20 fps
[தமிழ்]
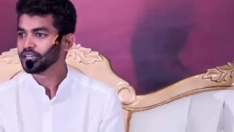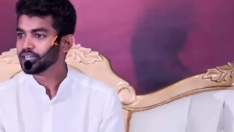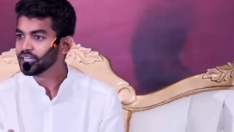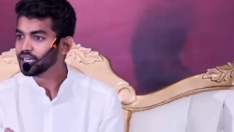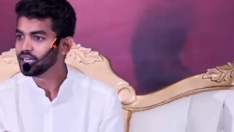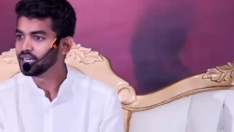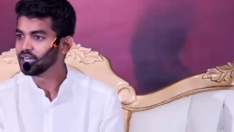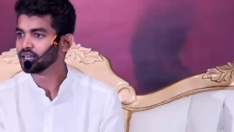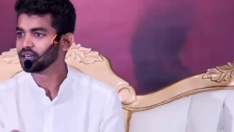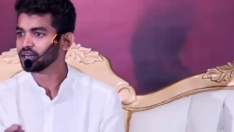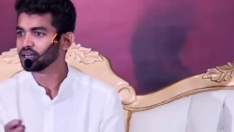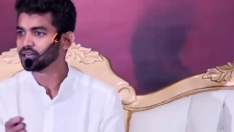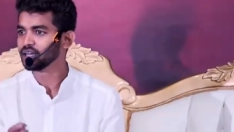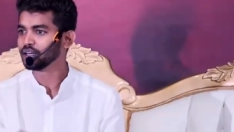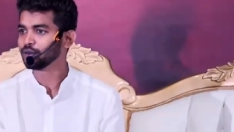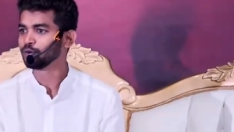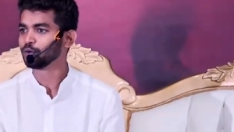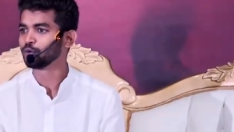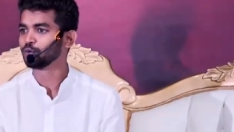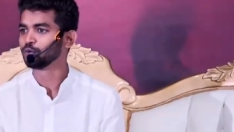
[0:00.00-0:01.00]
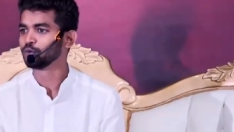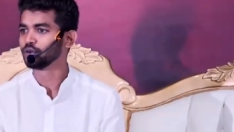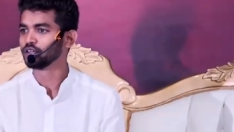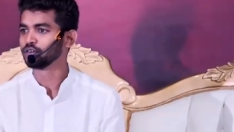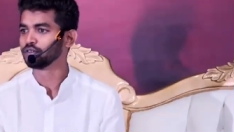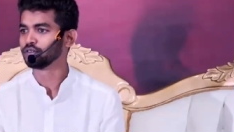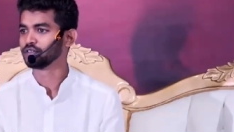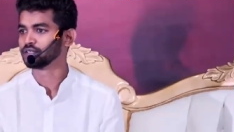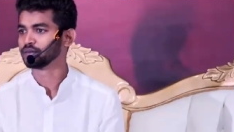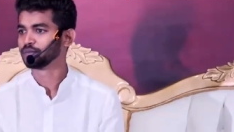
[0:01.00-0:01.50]
கில்றன்னா ஒரு
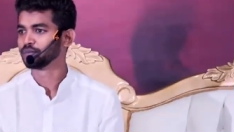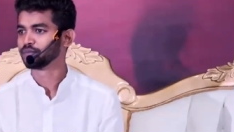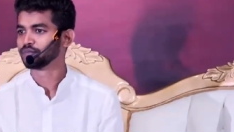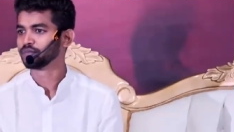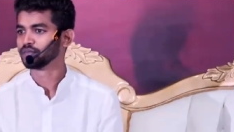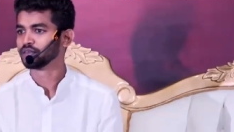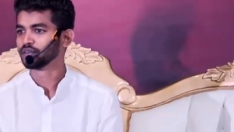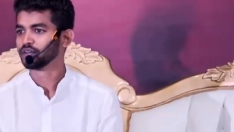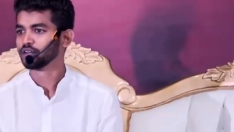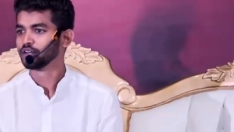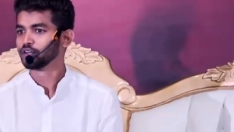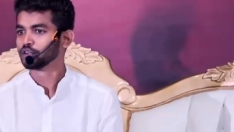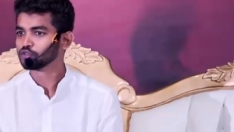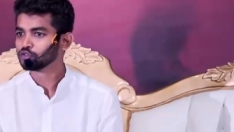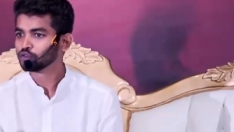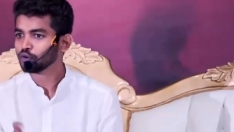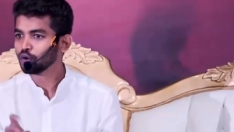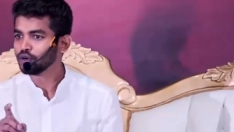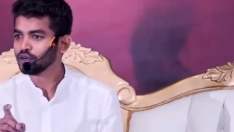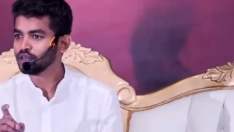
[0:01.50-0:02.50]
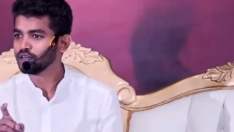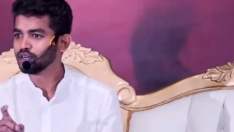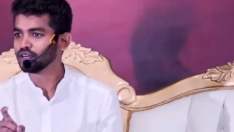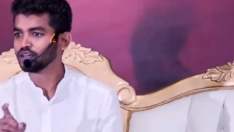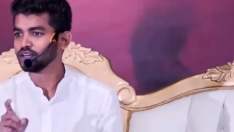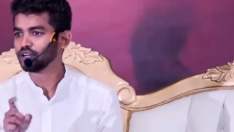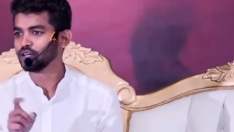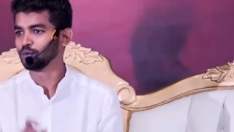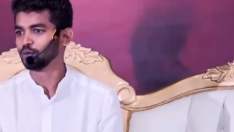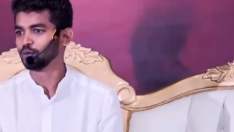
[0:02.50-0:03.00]
உணர்வு சொரன்றன்னா